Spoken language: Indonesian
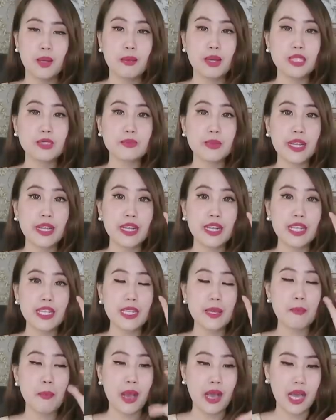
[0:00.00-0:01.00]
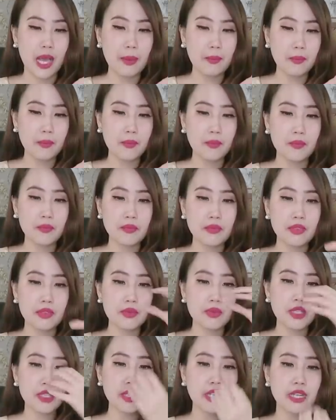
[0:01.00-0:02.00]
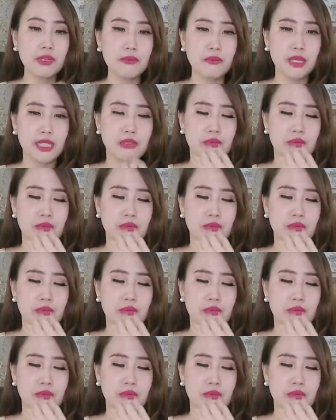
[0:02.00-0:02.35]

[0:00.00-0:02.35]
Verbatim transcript: pas mereka lagi mangap berarti kan